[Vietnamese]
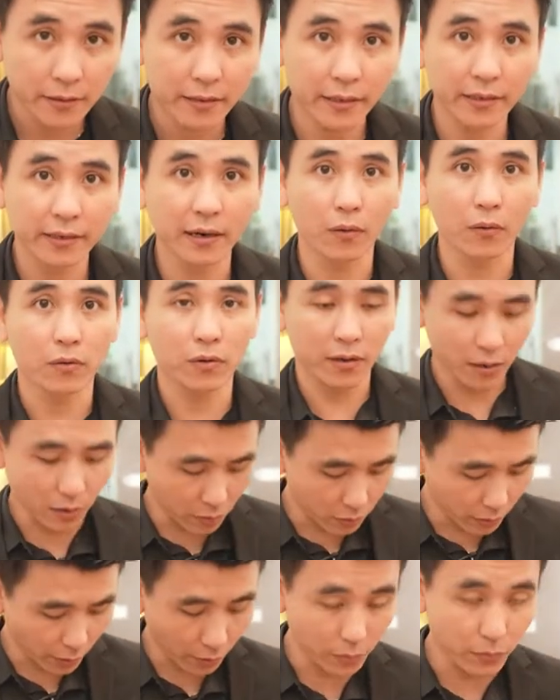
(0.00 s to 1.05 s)
dinh đầu rất
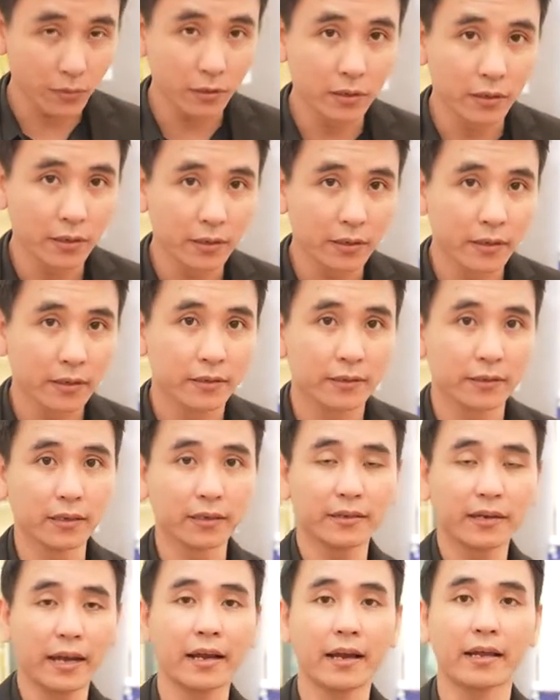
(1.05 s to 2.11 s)
khó chịu
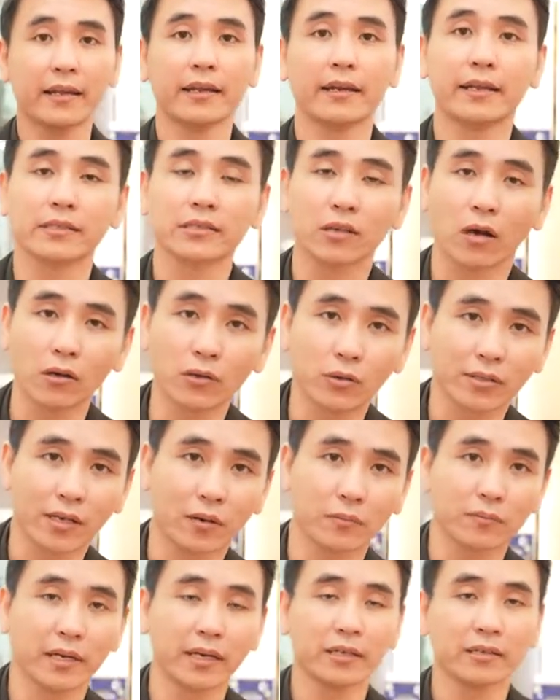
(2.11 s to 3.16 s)
nhưng đây là dinh địch sỏ vô
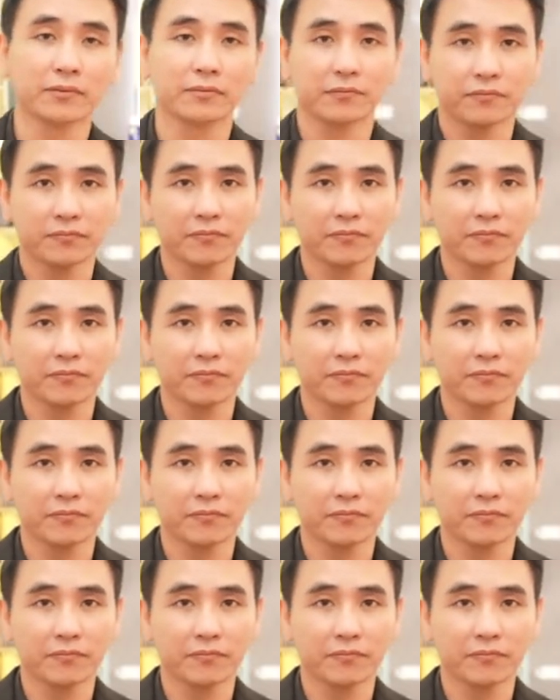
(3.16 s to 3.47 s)
trong nên